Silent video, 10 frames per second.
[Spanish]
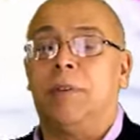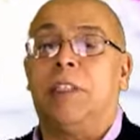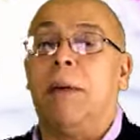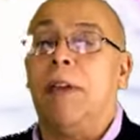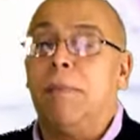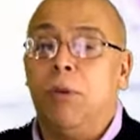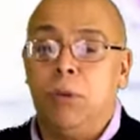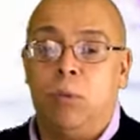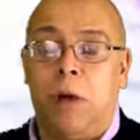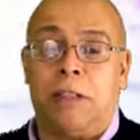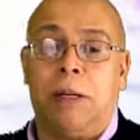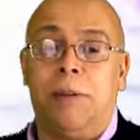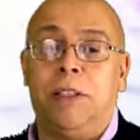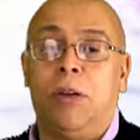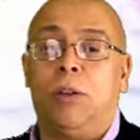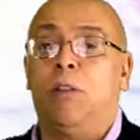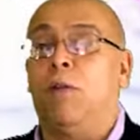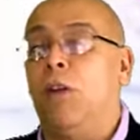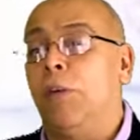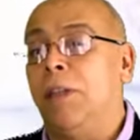sabemos a través de los
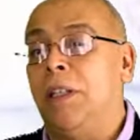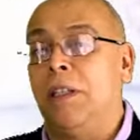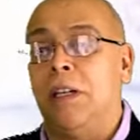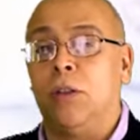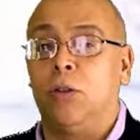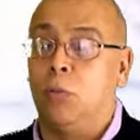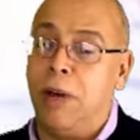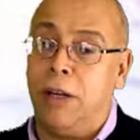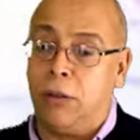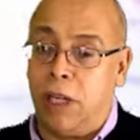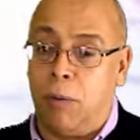informes de derechos humanos